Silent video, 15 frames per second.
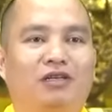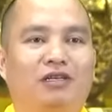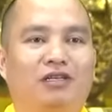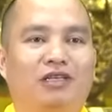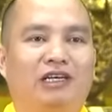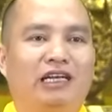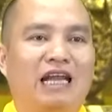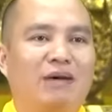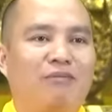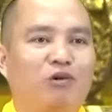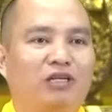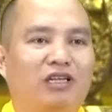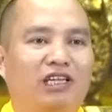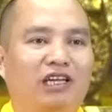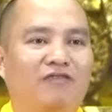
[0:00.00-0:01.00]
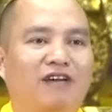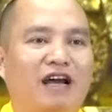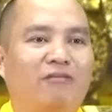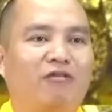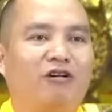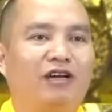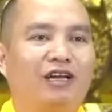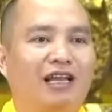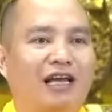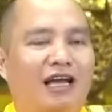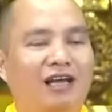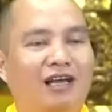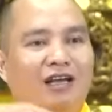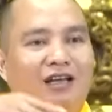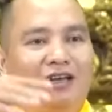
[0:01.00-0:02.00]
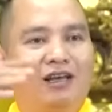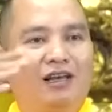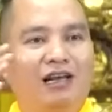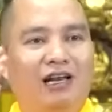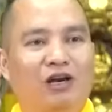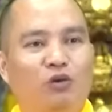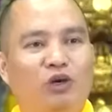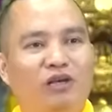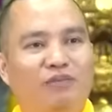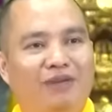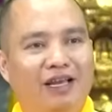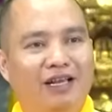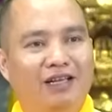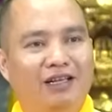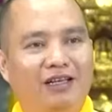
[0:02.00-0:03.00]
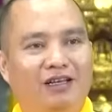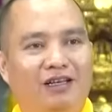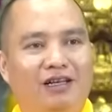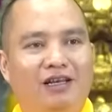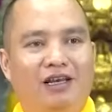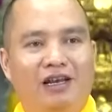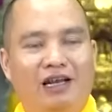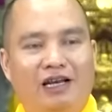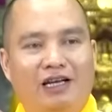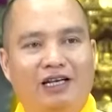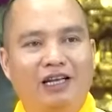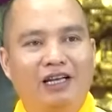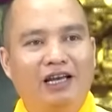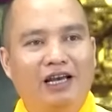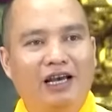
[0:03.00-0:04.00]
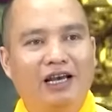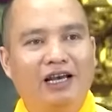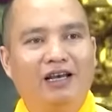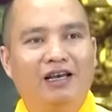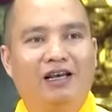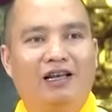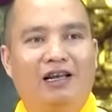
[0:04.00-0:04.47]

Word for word: Từ Nam mô trong tiếng Phạm có nghĩa là quy mệnh, là kính lễ,